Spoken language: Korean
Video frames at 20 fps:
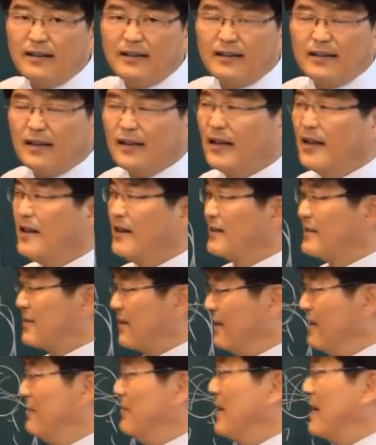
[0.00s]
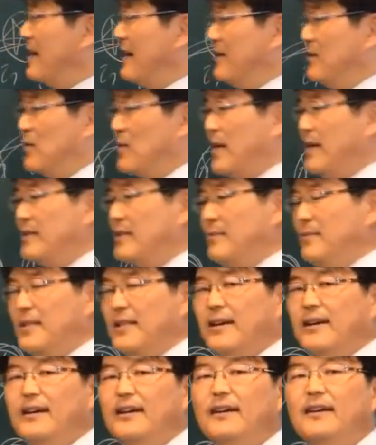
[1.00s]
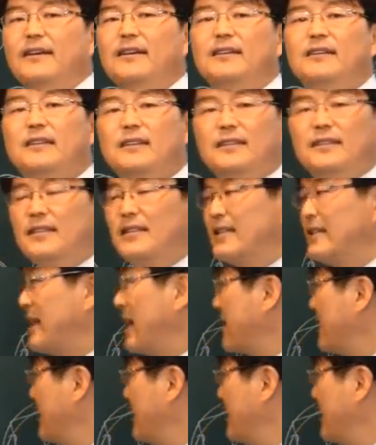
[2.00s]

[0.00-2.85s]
이렇게 설명할 수가 있습니다. 이 시기가